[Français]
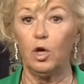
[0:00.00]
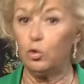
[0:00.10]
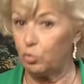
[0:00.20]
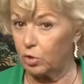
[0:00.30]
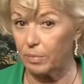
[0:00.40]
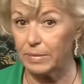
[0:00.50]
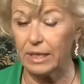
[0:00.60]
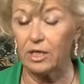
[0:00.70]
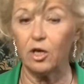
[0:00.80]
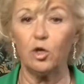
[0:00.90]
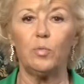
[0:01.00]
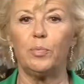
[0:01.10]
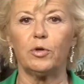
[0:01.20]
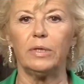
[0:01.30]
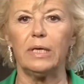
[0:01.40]
tout comme d'ailleurs le
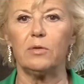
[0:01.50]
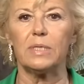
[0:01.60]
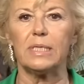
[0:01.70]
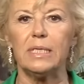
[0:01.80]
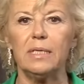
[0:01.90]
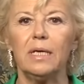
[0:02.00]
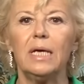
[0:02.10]
prônait aussi